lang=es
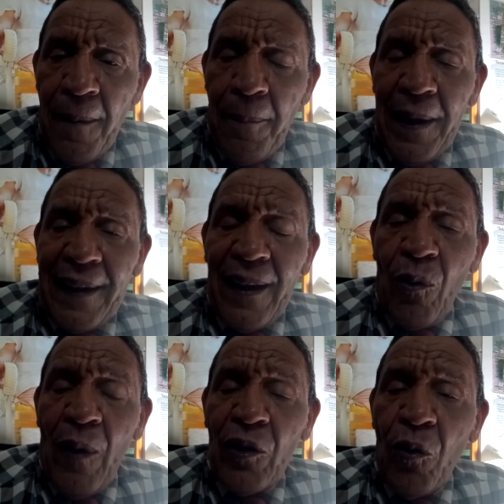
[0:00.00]
para que
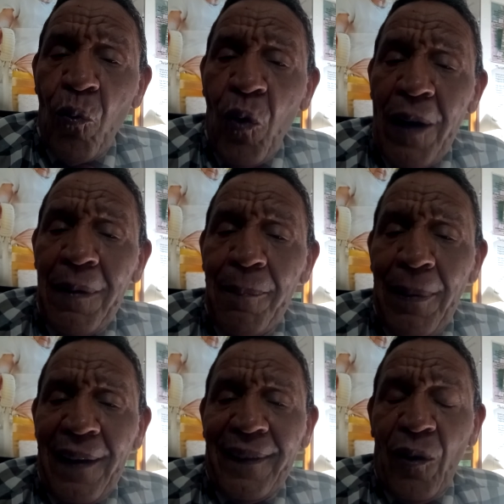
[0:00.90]
cuando vuelva y
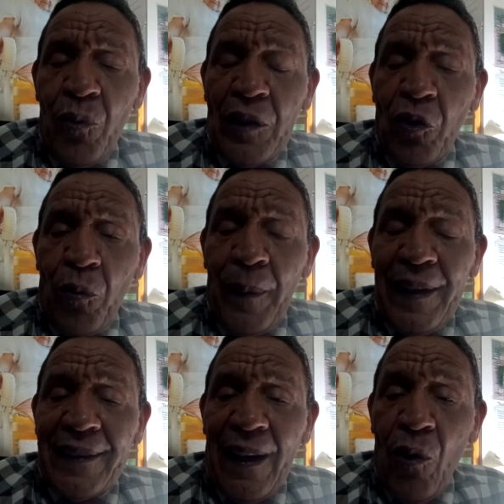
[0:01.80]
pase una
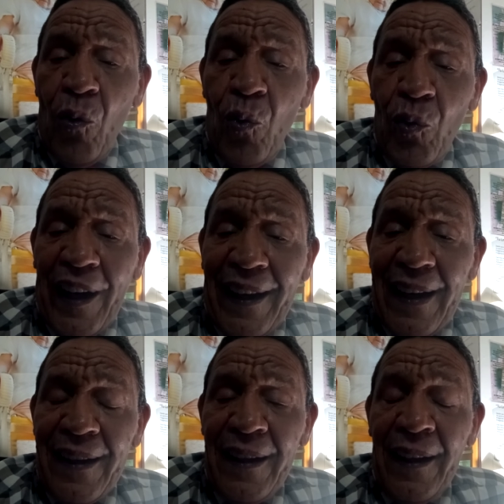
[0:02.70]
tormenta o un
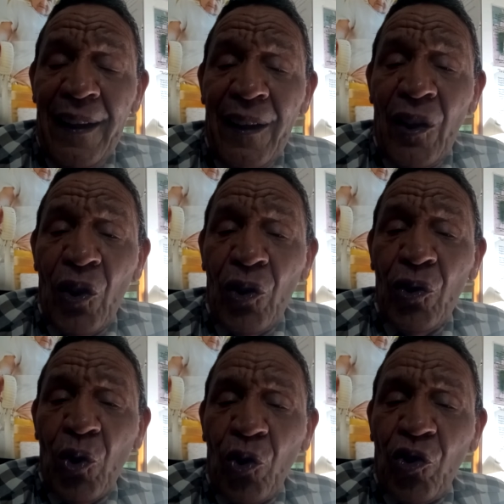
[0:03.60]
huracán,
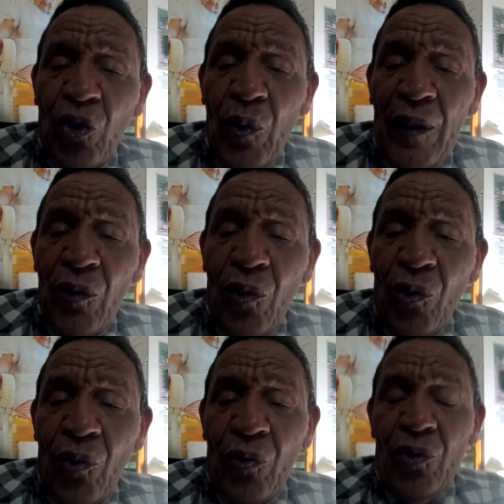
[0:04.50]
no,
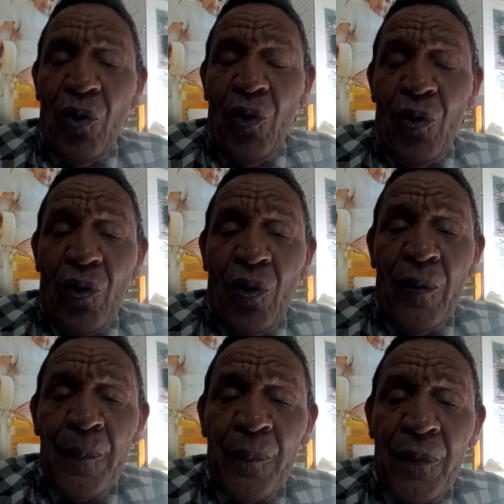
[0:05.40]
no, no,
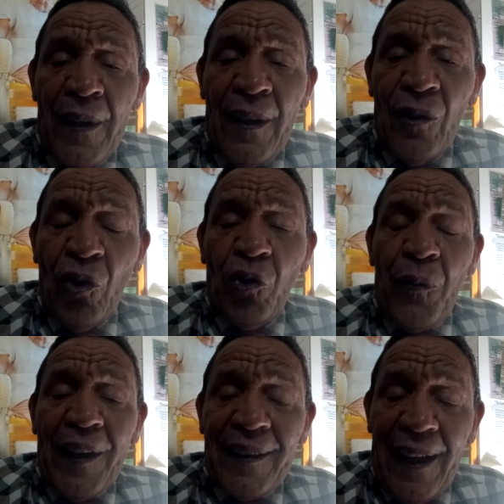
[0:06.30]
no
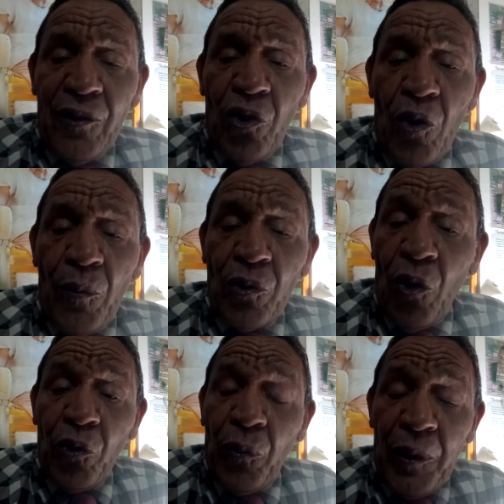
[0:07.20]
sufran tanto como
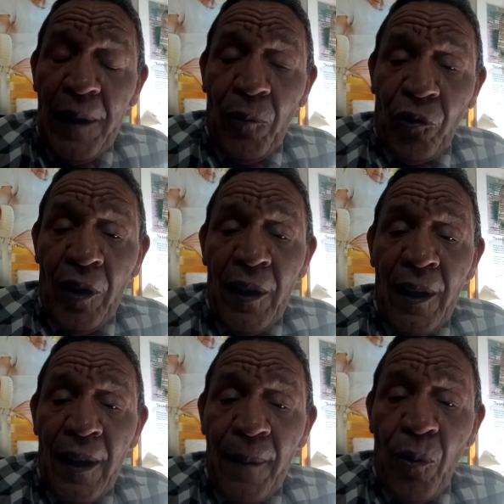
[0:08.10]
sufrimos,
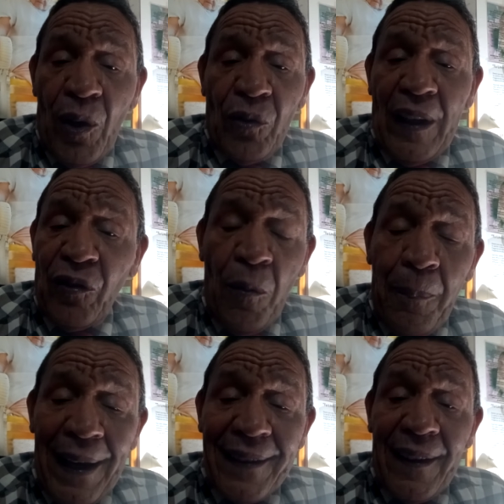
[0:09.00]
porque ustedes
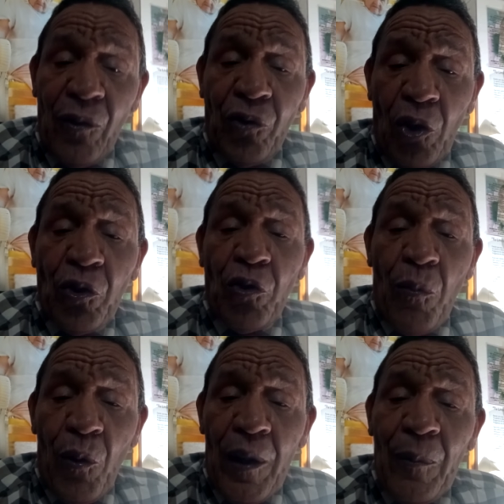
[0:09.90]
son parte de nosotros,
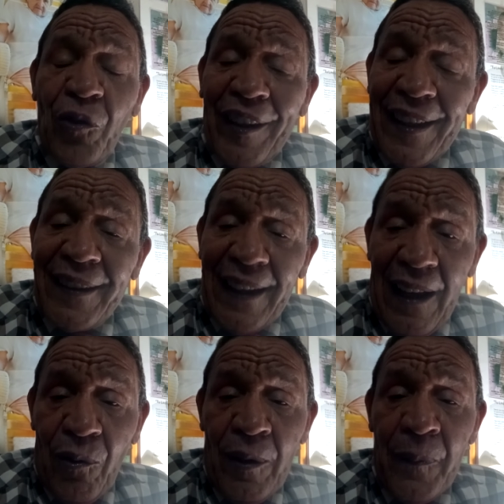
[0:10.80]
como lo hemos
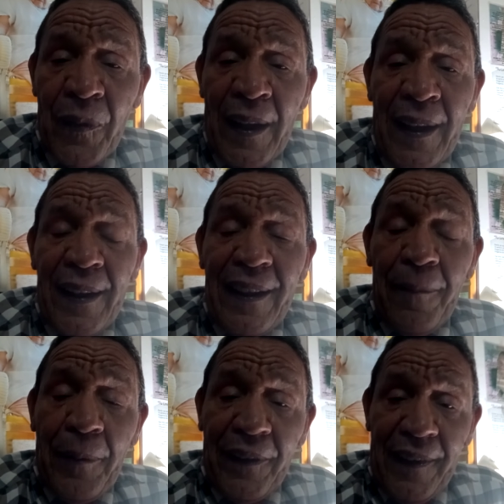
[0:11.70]
reiterado. Y
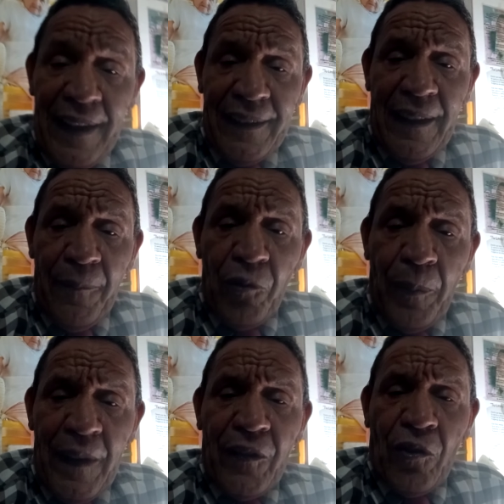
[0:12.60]
el presidente, hemos
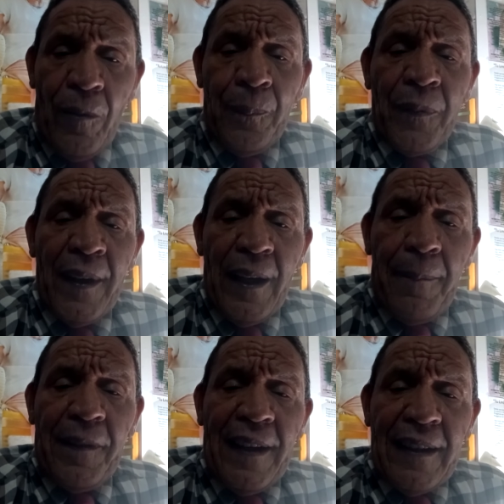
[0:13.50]
visto,
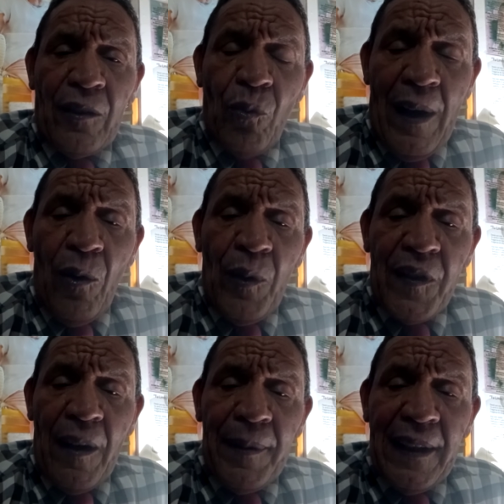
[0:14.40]
el presidente actual,
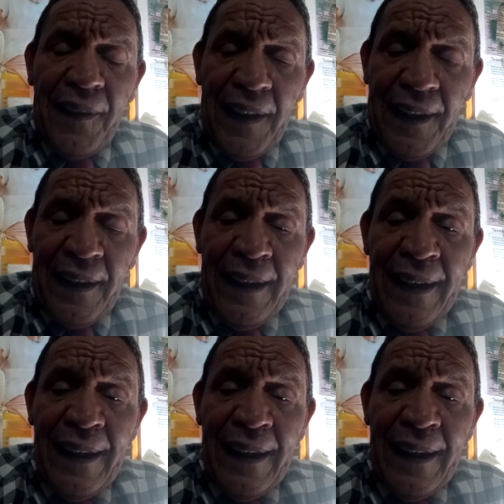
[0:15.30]
Luis Abinader,